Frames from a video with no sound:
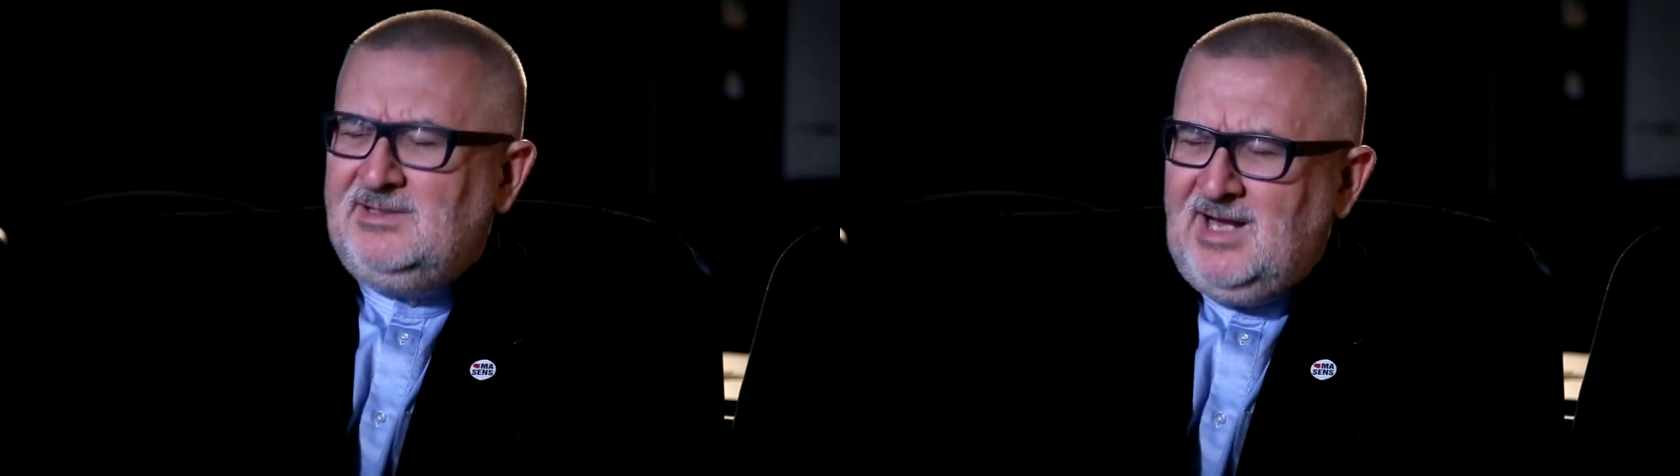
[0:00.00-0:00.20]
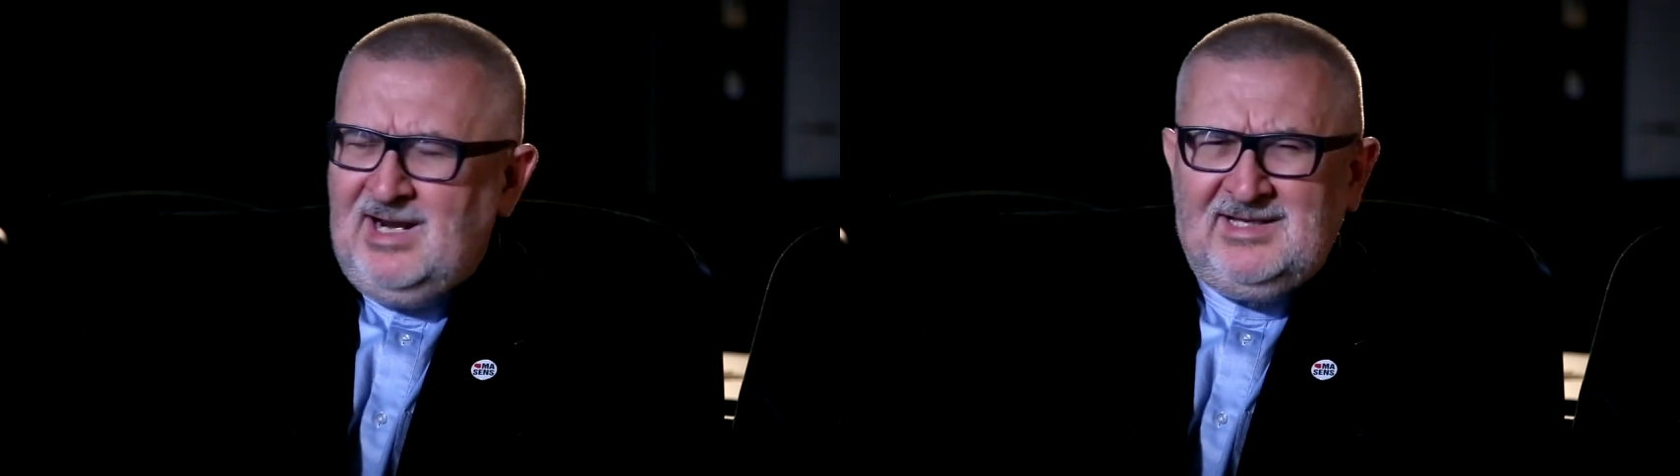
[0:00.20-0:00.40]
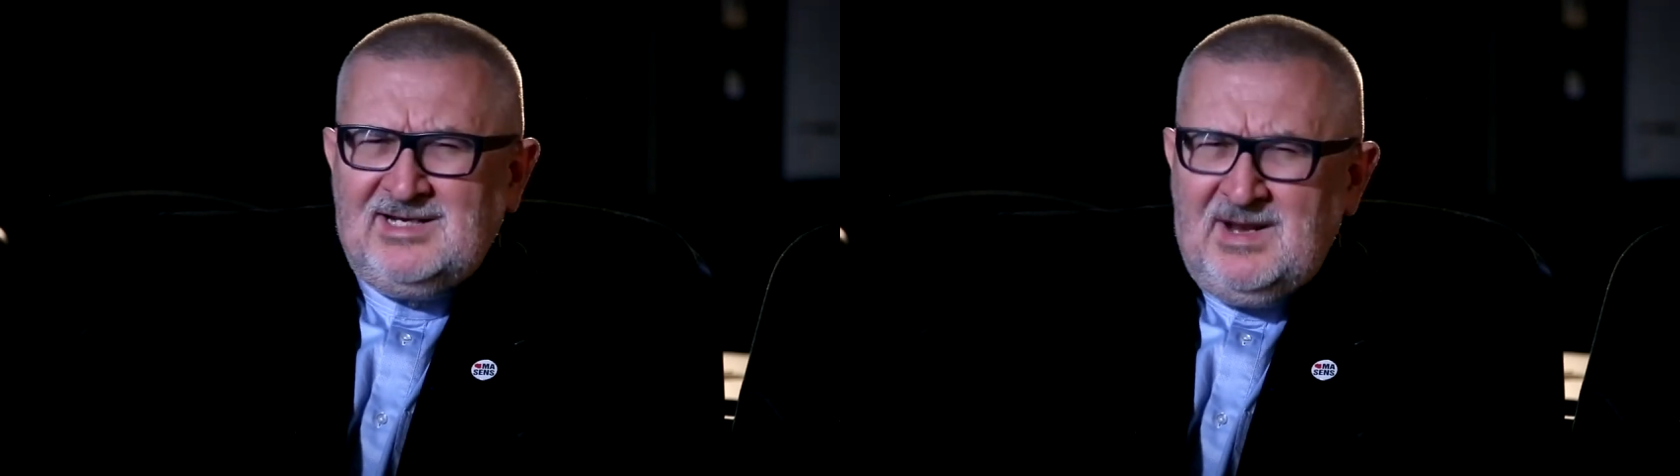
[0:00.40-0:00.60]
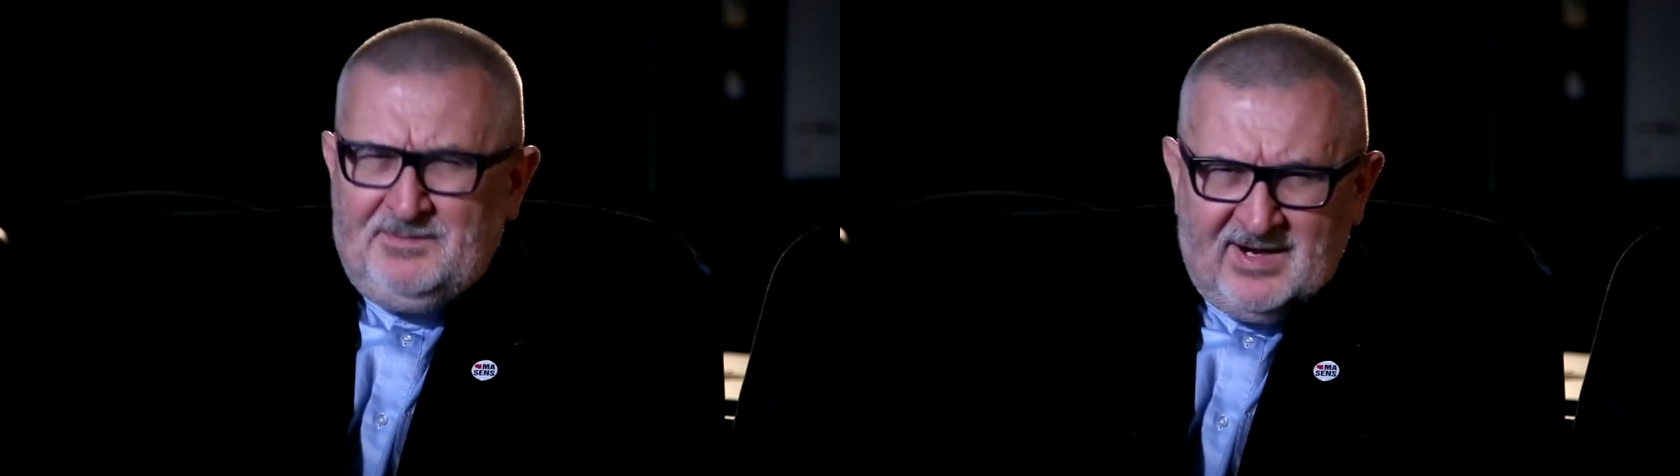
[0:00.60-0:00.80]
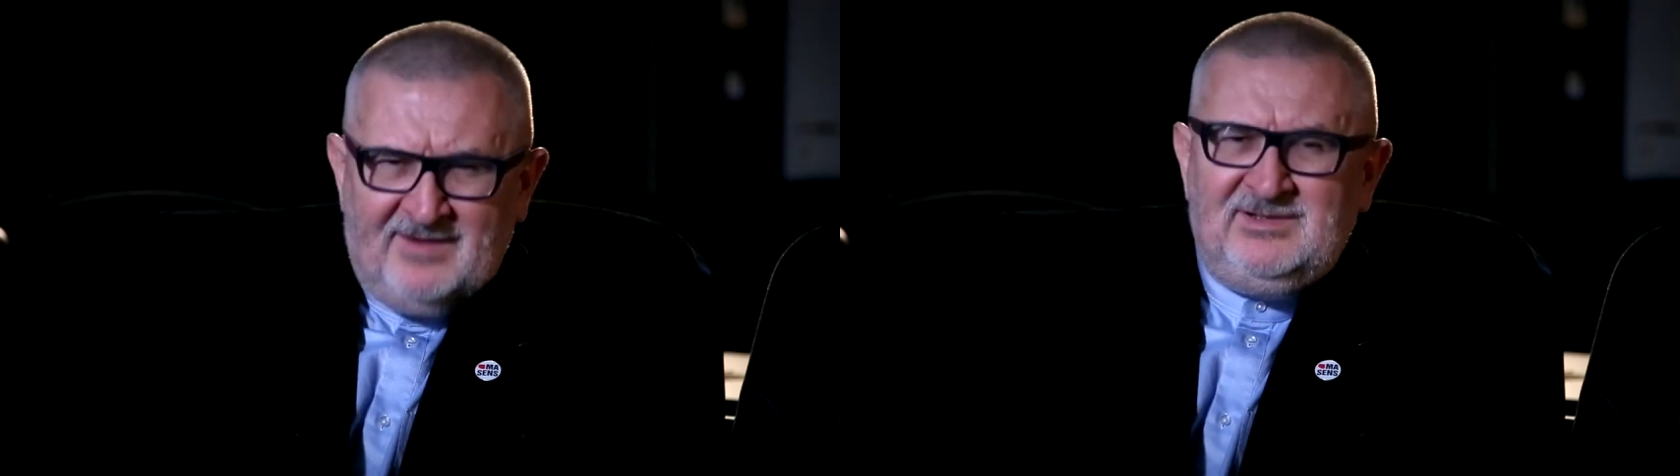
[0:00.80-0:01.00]
Ale tak
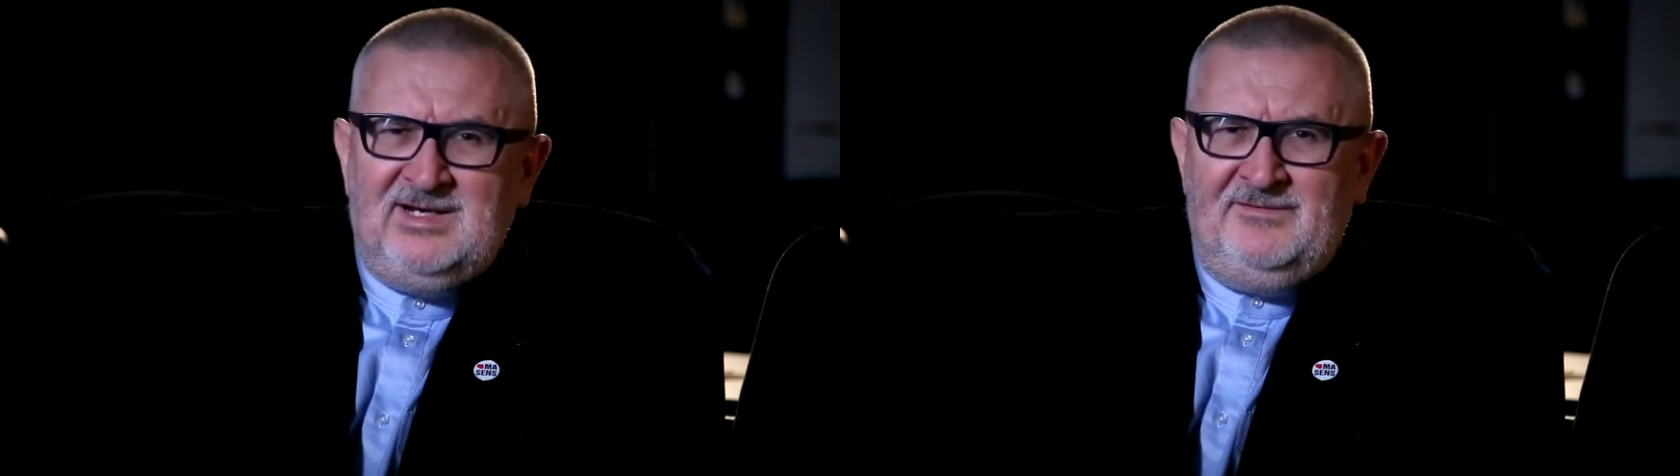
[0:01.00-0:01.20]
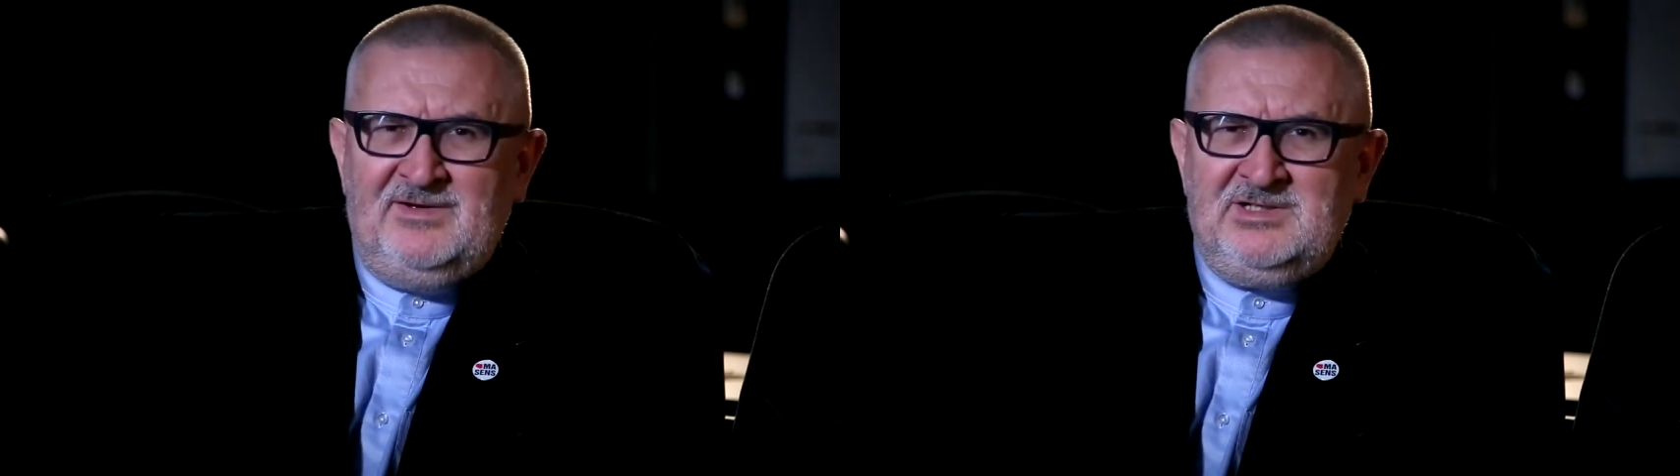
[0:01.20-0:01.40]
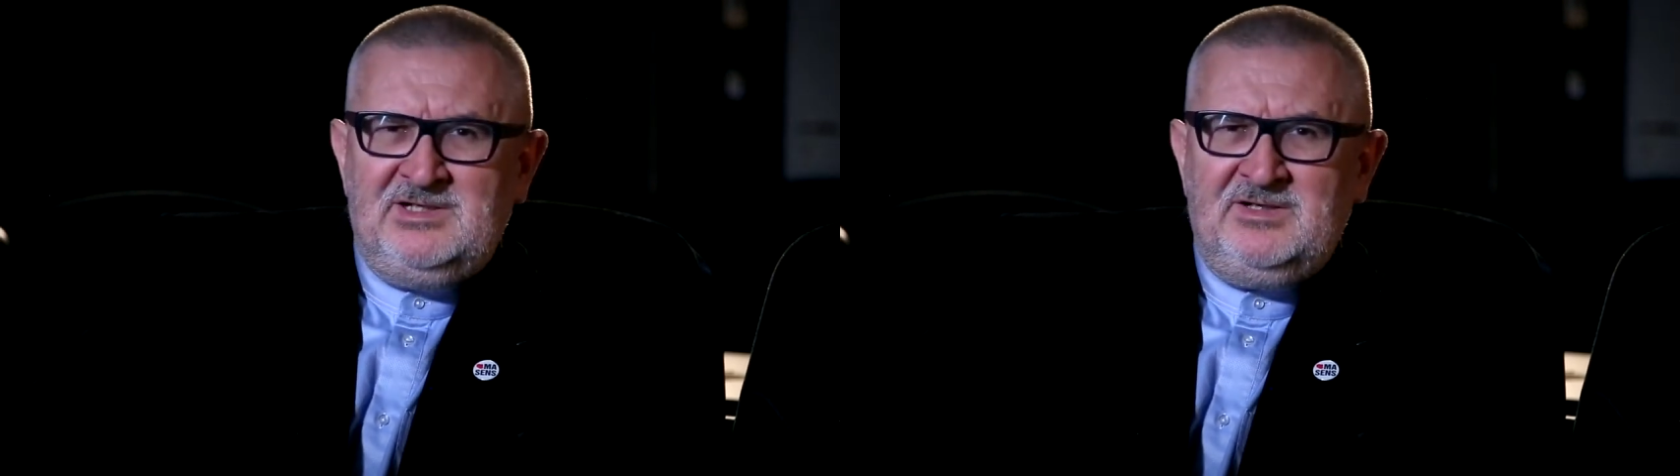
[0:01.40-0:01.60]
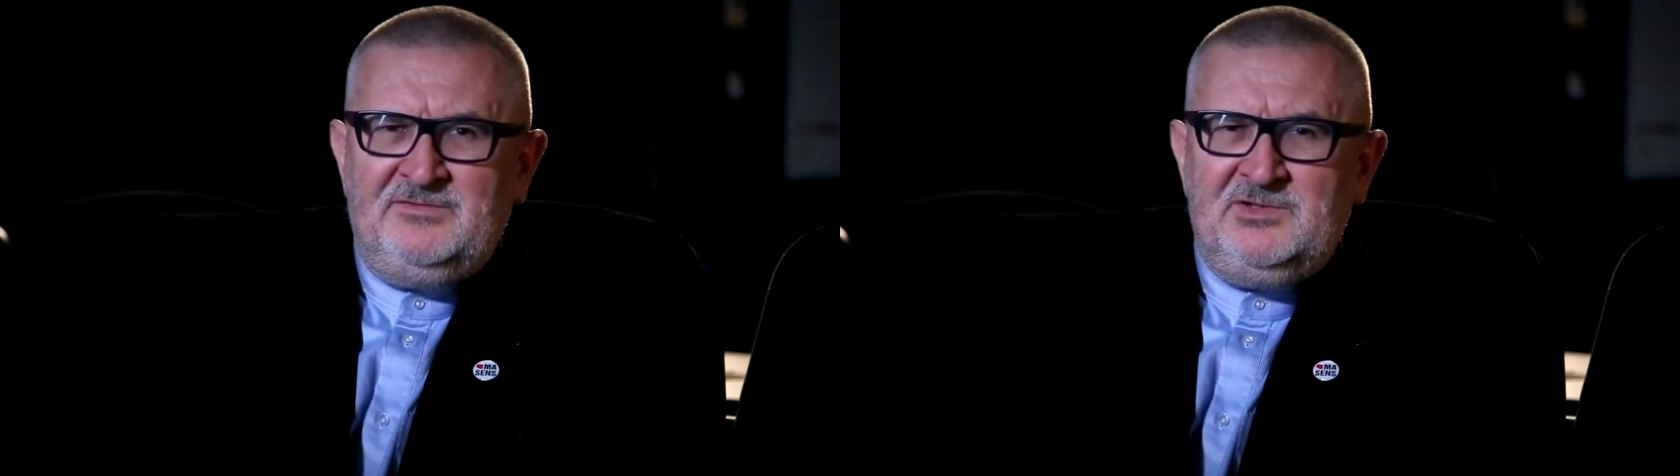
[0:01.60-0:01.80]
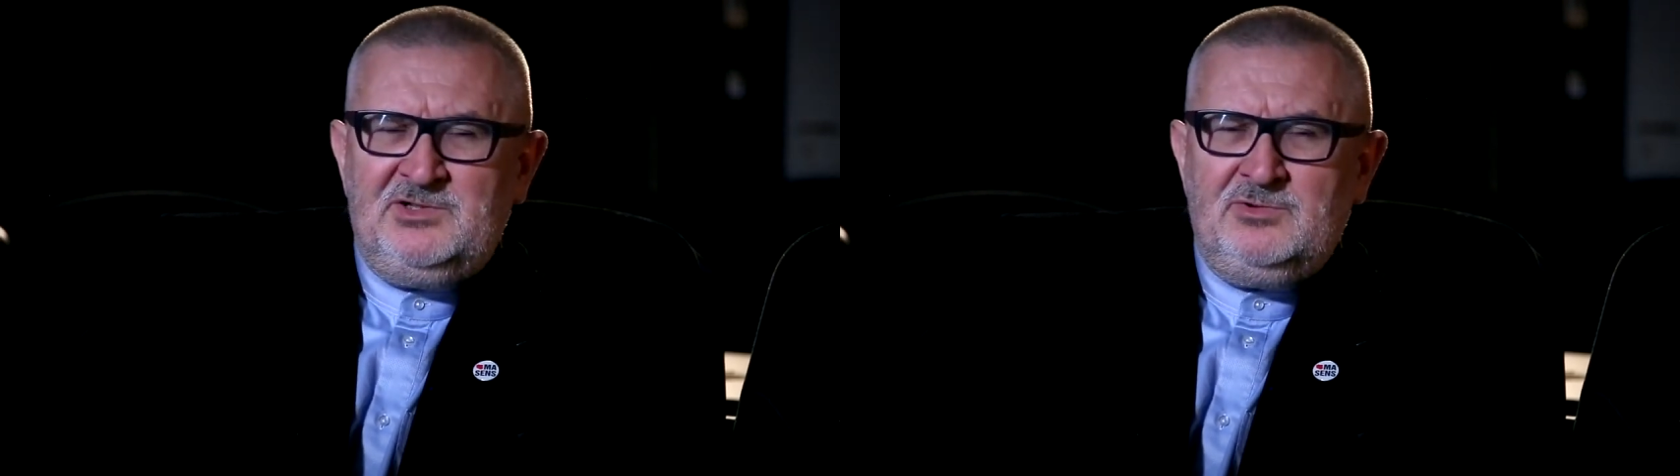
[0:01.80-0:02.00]
naprawdę najważniejsze w
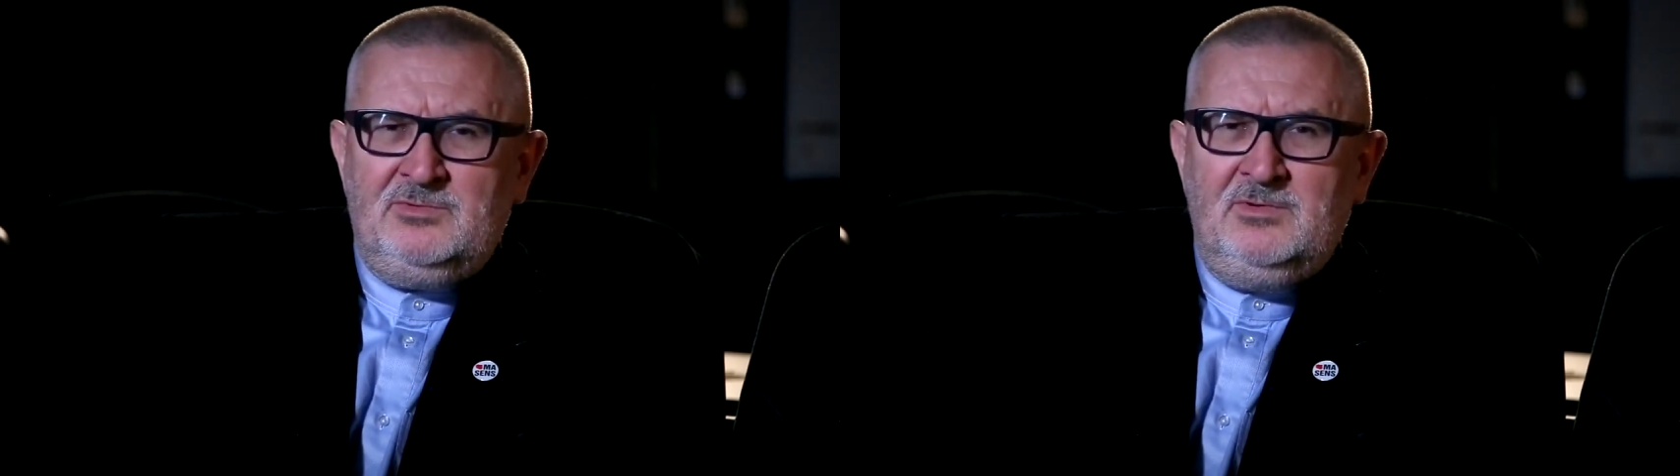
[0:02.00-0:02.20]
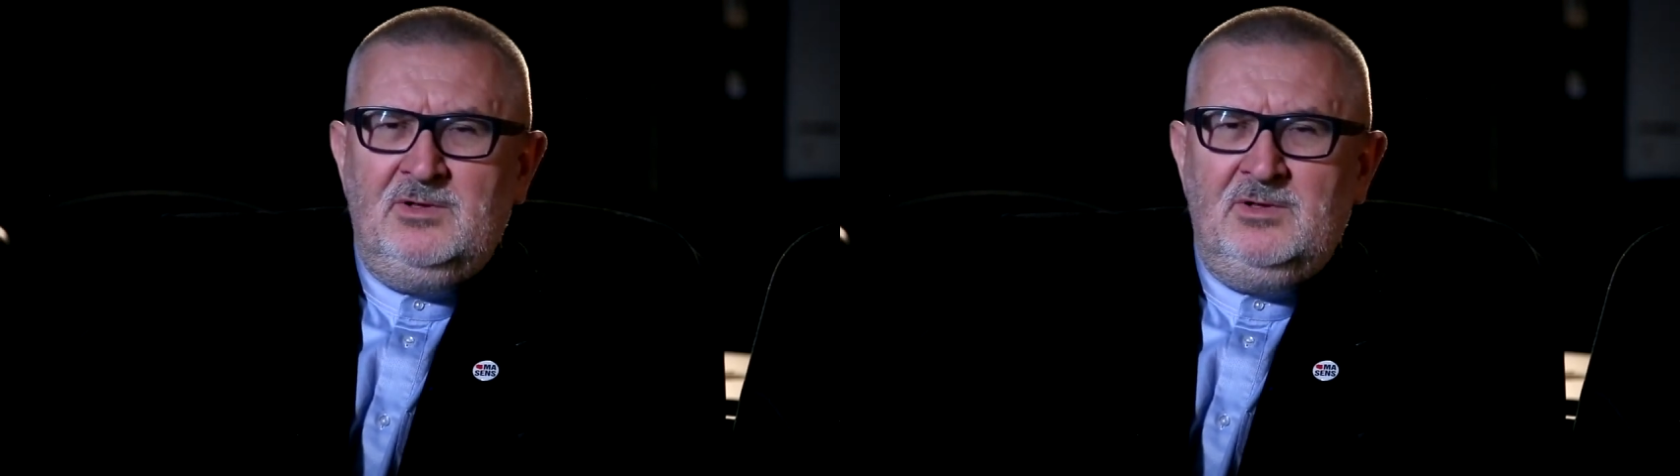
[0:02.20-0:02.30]
życiu?